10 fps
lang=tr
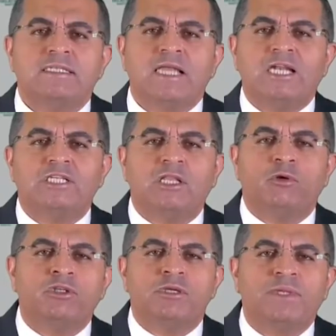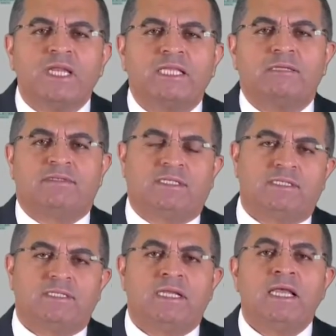Siz her şeyden önce bir
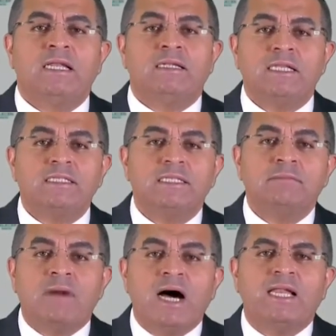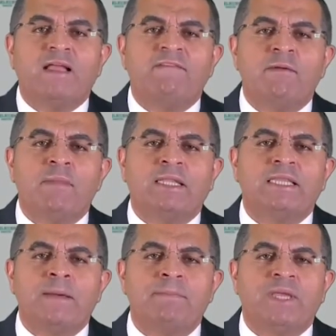hekimsiniz. Nasıl manen ve
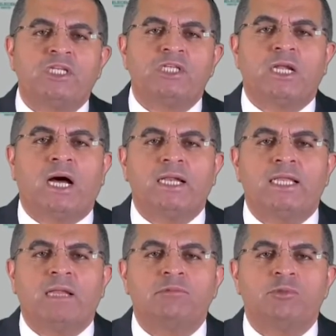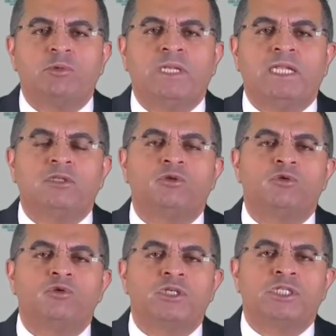madden perişan hale gelmiş bu milletin
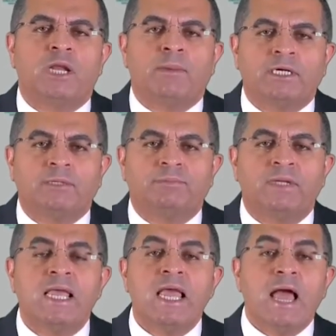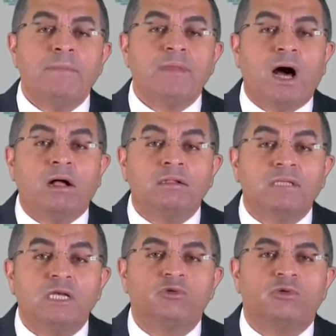gözünün içine bakıp hem de
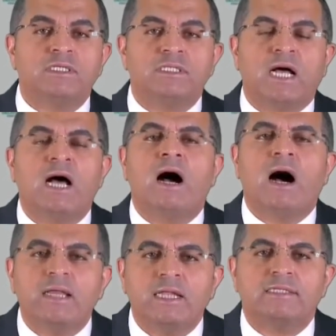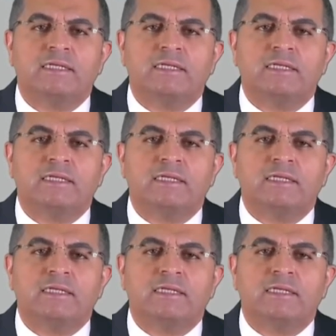6 ay sonrasına hayal